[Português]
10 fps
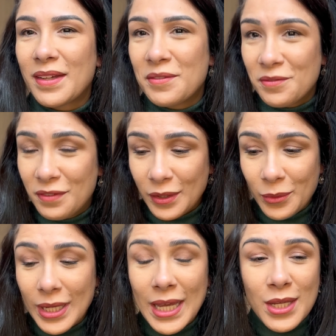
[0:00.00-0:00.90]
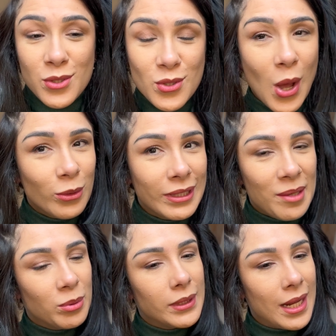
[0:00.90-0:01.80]
viu? Só o
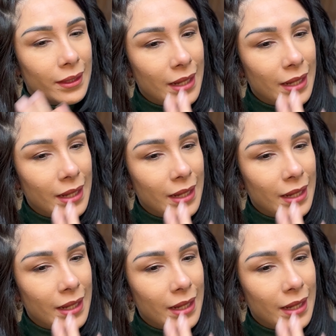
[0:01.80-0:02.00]
tempo dela